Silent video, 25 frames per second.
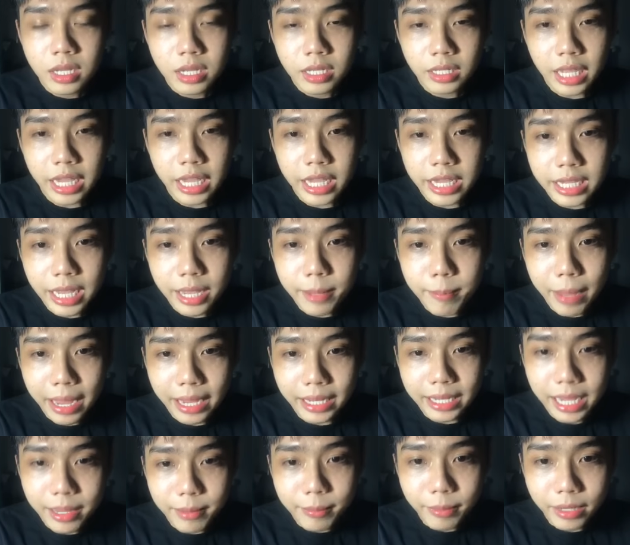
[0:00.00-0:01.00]
thì cái
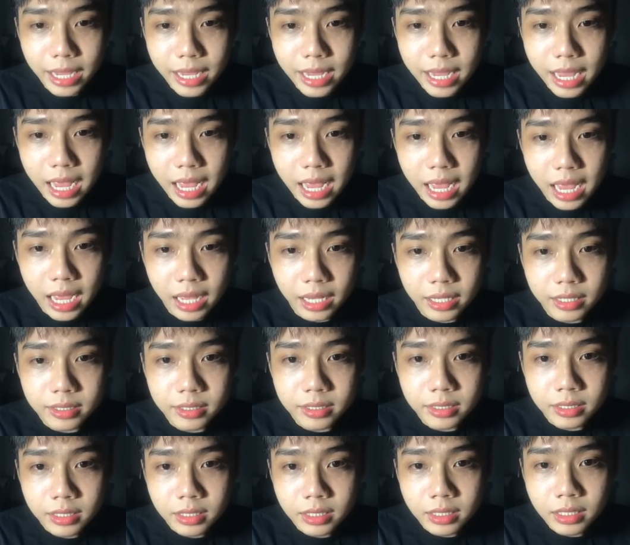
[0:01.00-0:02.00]
cái cái à,
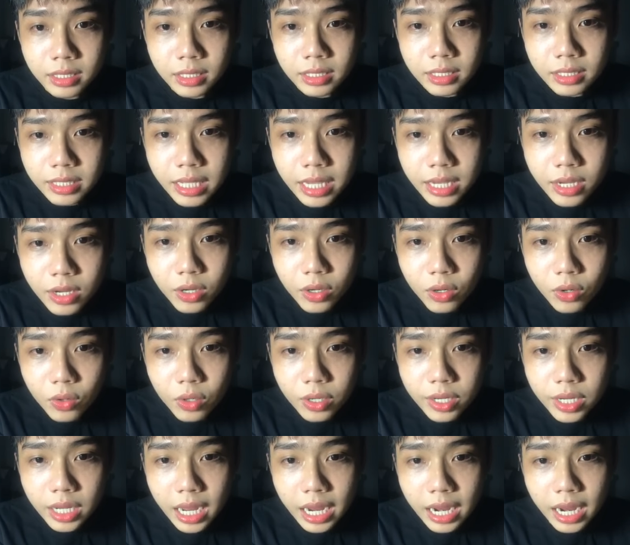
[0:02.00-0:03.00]
cái,
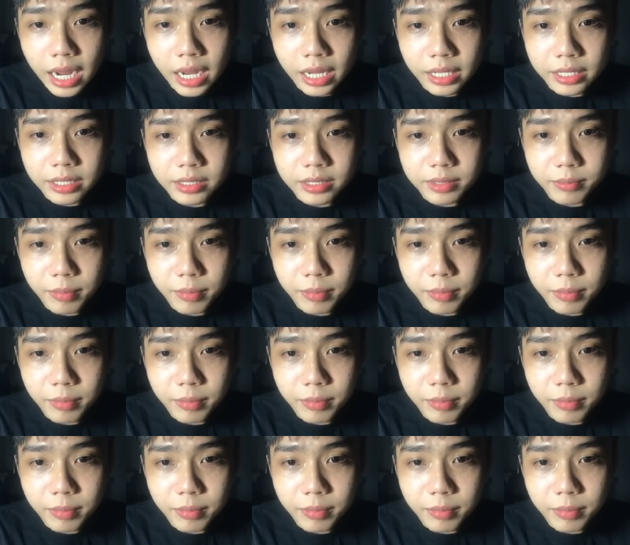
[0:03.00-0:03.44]
người à,